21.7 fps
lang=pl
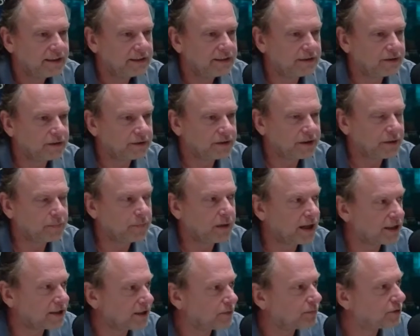troszkę
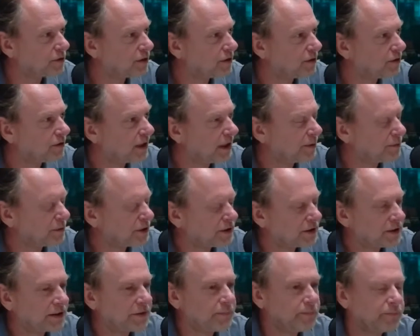bardziej przyglądamy
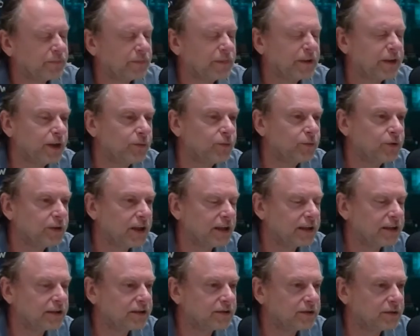się mm, temu,
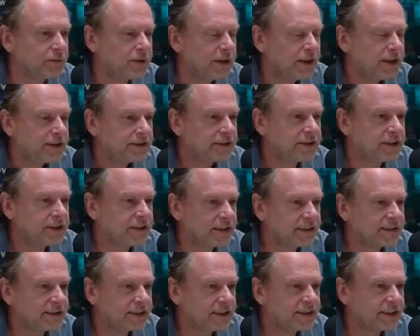jakie są ceny
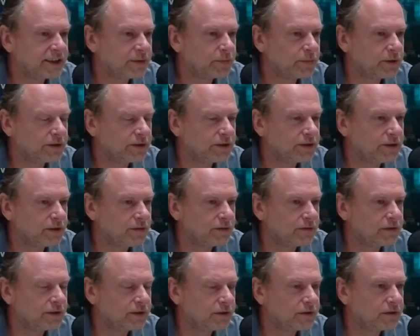na stacjach
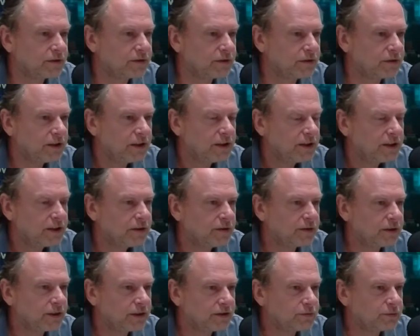benzynowych, no to
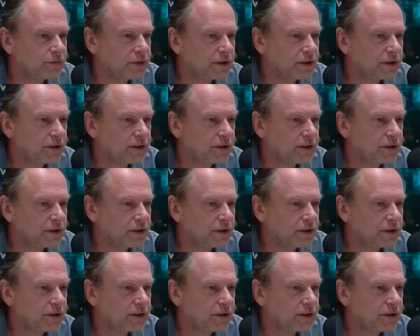okazuje